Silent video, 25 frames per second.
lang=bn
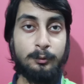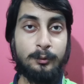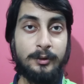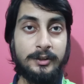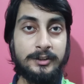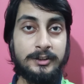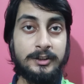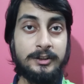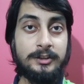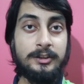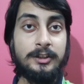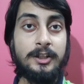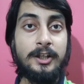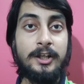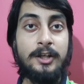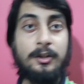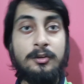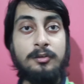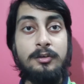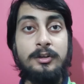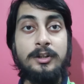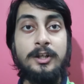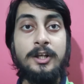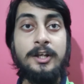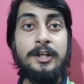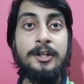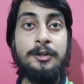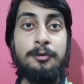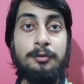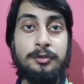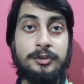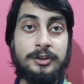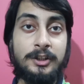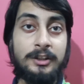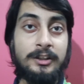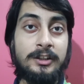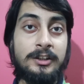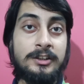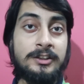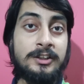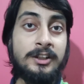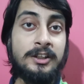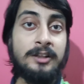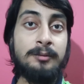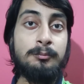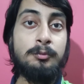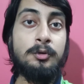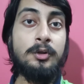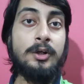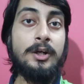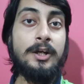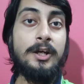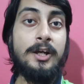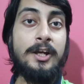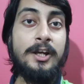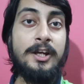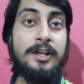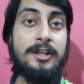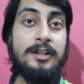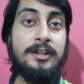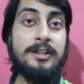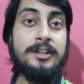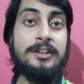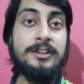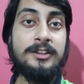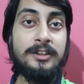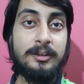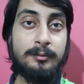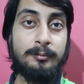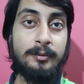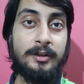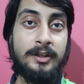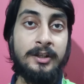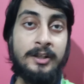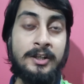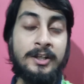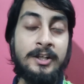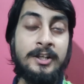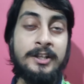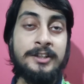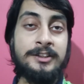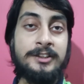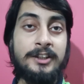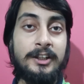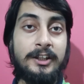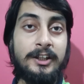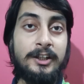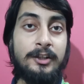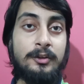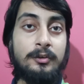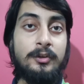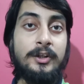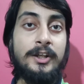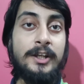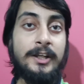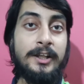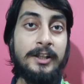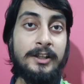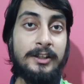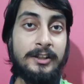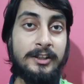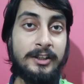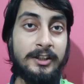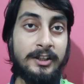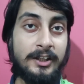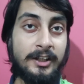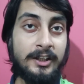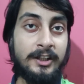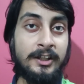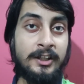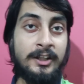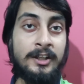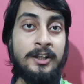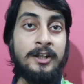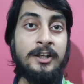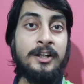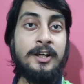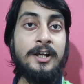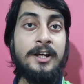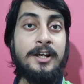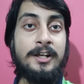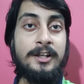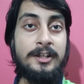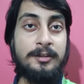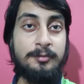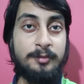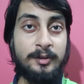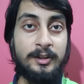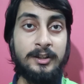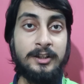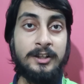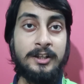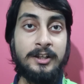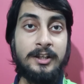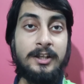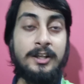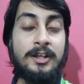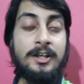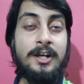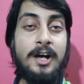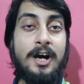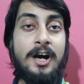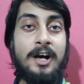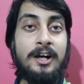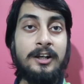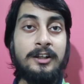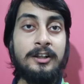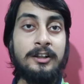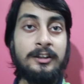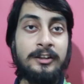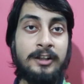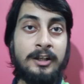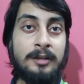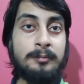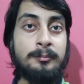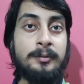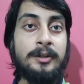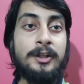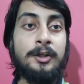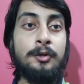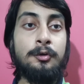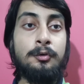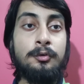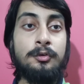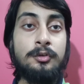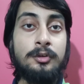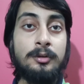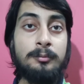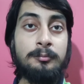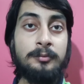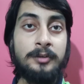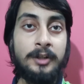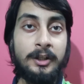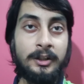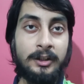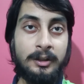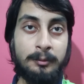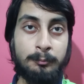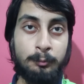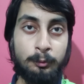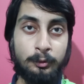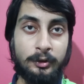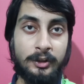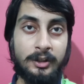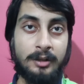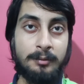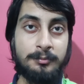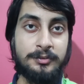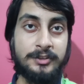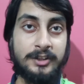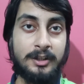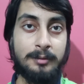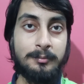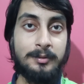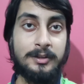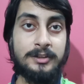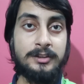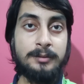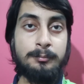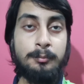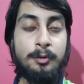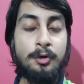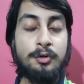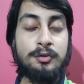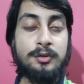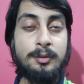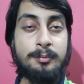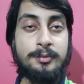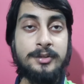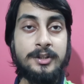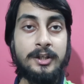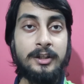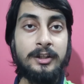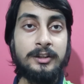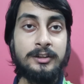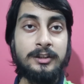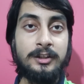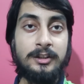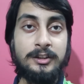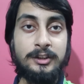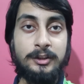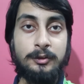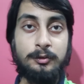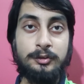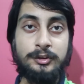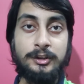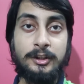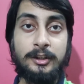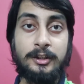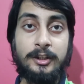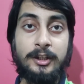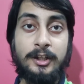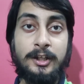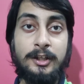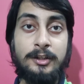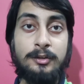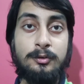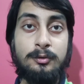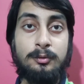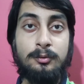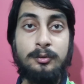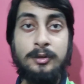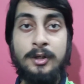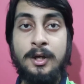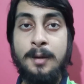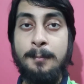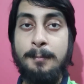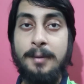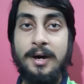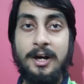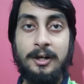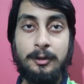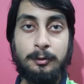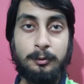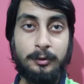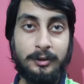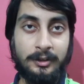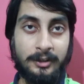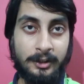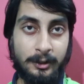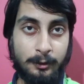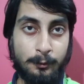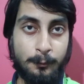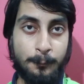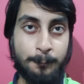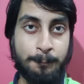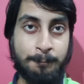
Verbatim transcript: করেছে যেটা কিন্তু একটা হিউজ কালেকশান এবং এই হিসেবে সে কিন্তু হিন্দিতে হিন্দি বেল্টে আর আর মানে রুদ্রম রানা মৃধাম সিনেমার যে বক্স অফিস কালেকশান ছিল সেটাকে কিন্তু পার করে গেল